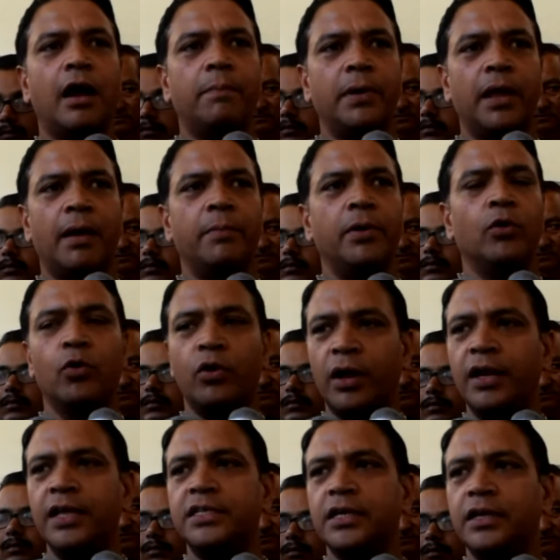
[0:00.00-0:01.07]
अपने आप में
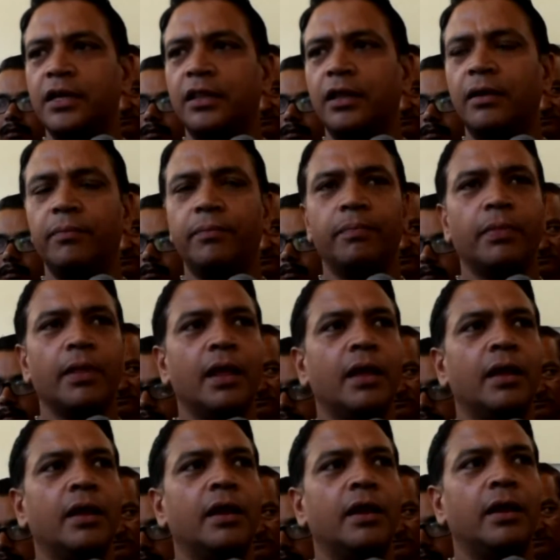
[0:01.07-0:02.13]
होना नहीं चाहिए था
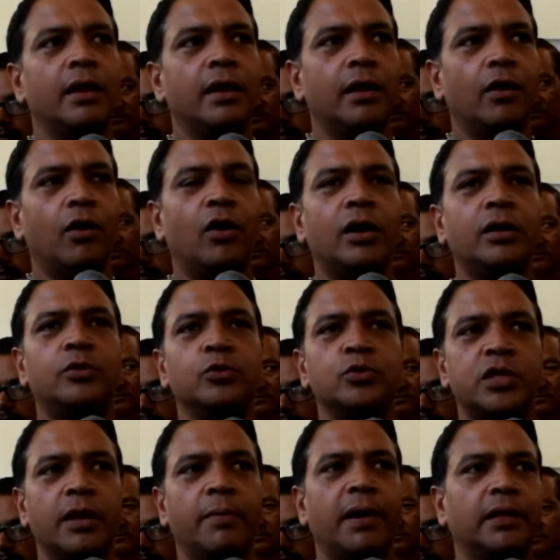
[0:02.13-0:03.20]
और
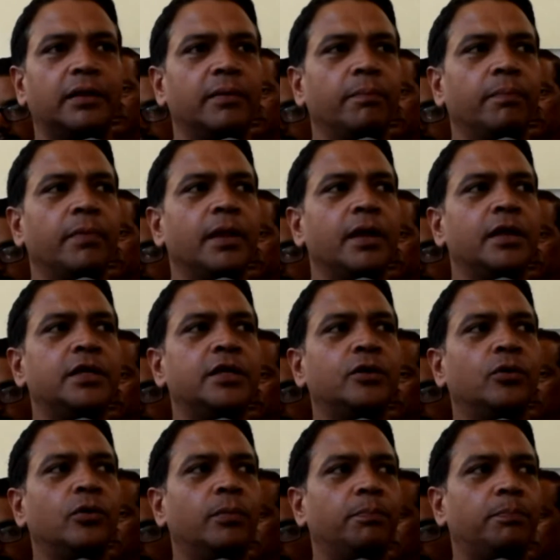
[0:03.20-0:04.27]
दूसरी बात ये
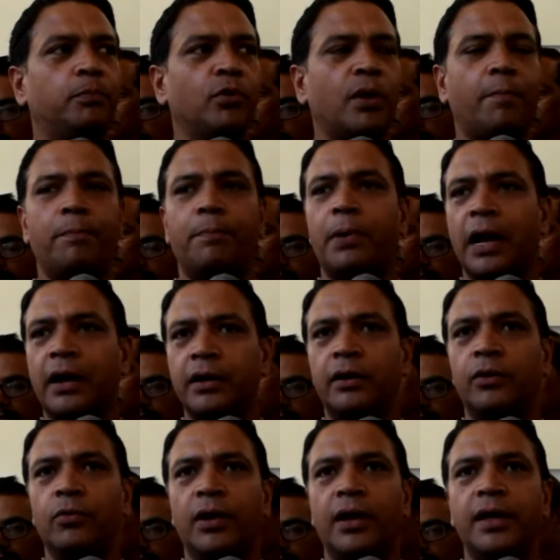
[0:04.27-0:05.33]
जो पूरा
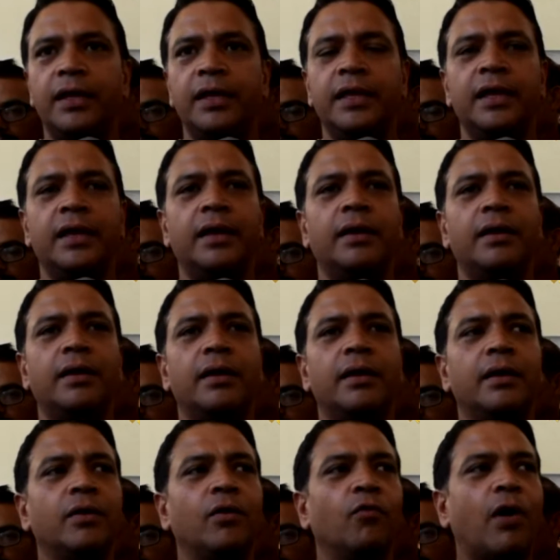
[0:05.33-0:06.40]
प्रकरण हुआ है ये
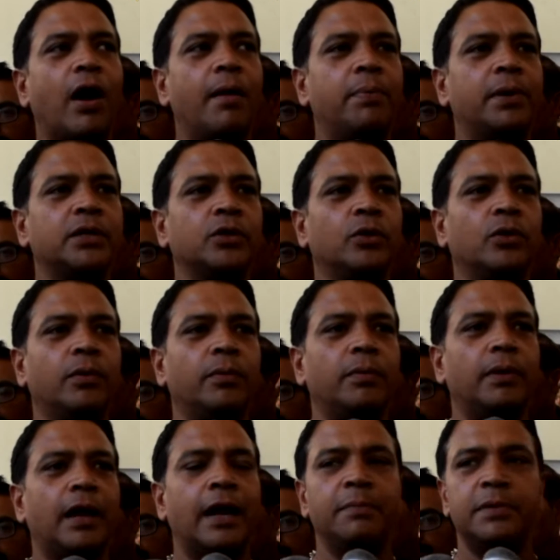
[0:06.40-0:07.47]
वहाँ पर जो
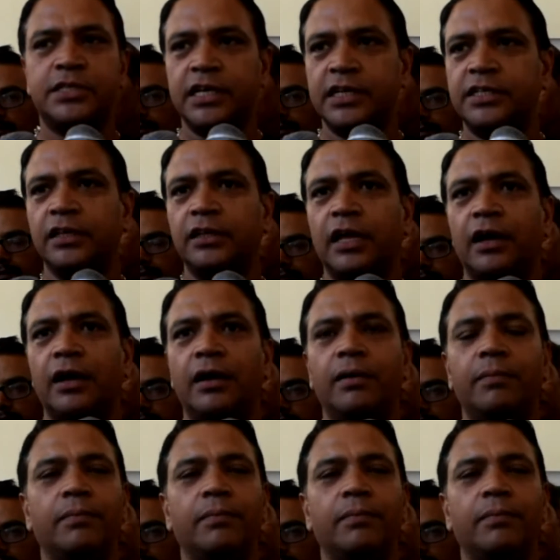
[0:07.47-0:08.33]
एडमिनिस्ट्रेशन था